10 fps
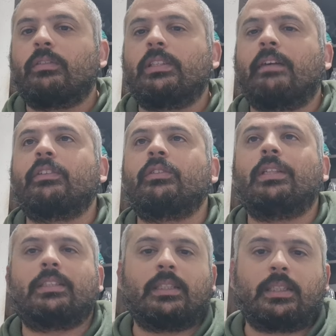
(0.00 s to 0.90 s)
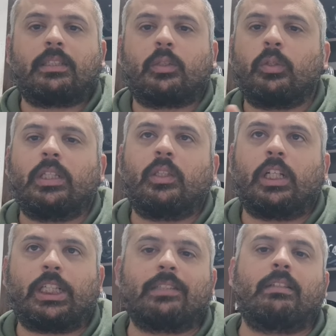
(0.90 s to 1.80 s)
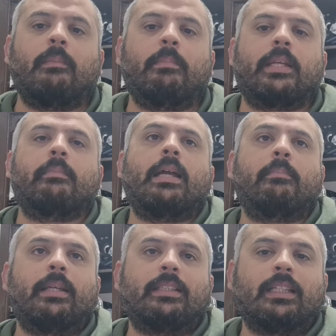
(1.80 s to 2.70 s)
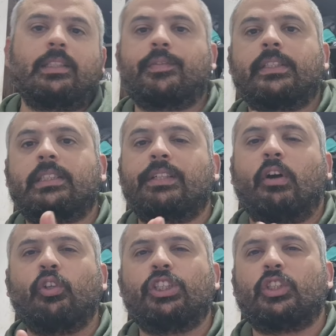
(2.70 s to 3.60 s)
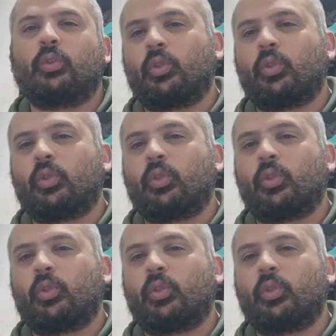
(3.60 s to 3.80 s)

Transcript: davano una sensazione di una certa impermeabilità difensiva. Oggi sono